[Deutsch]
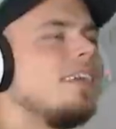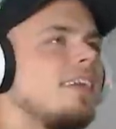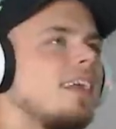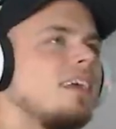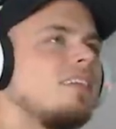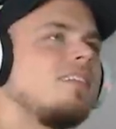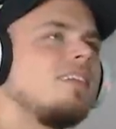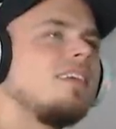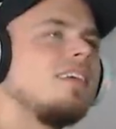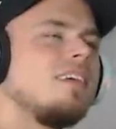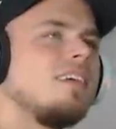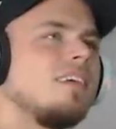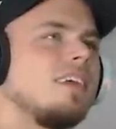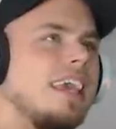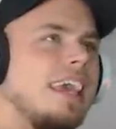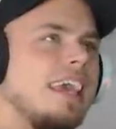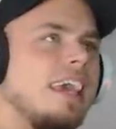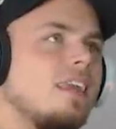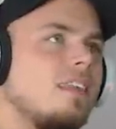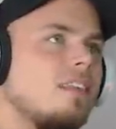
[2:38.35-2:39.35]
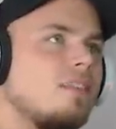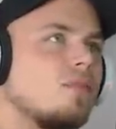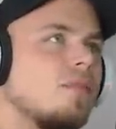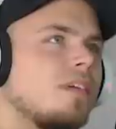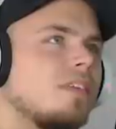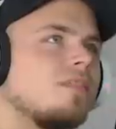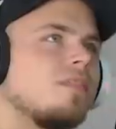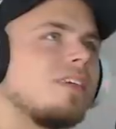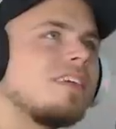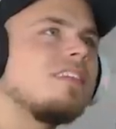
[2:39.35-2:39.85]
Das geht?
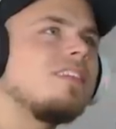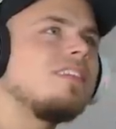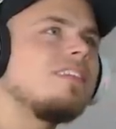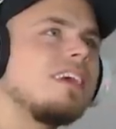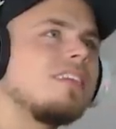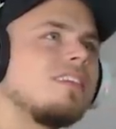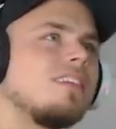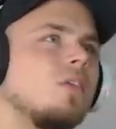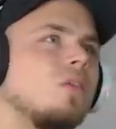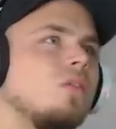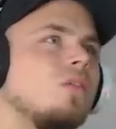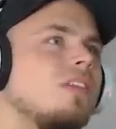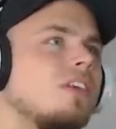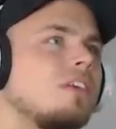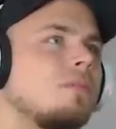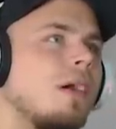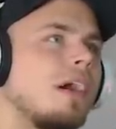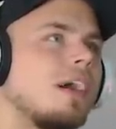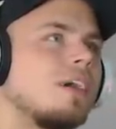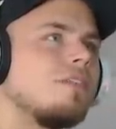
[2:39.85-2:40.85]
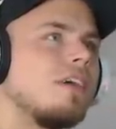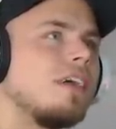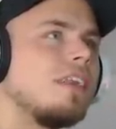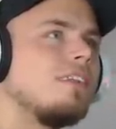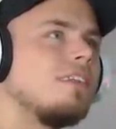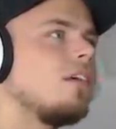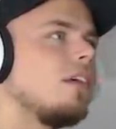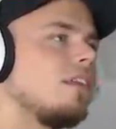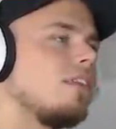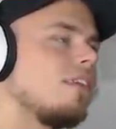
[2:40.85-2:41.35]
Sowas? Was ist das? Eine unsichtbare
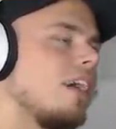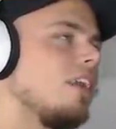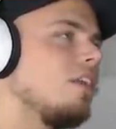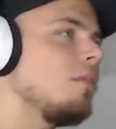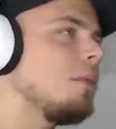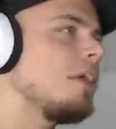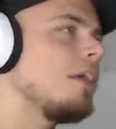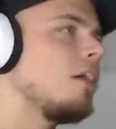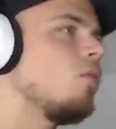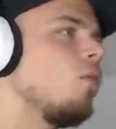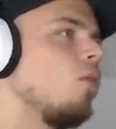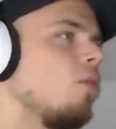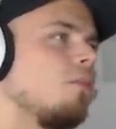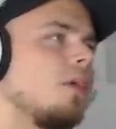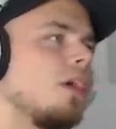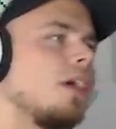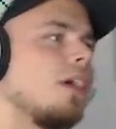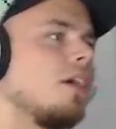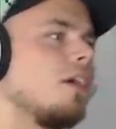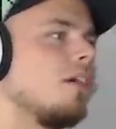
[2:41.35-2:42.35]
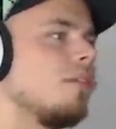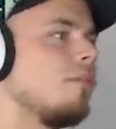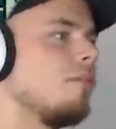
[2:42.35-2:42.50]
Wand? Jetzt kann ich mich ja nur umbringen.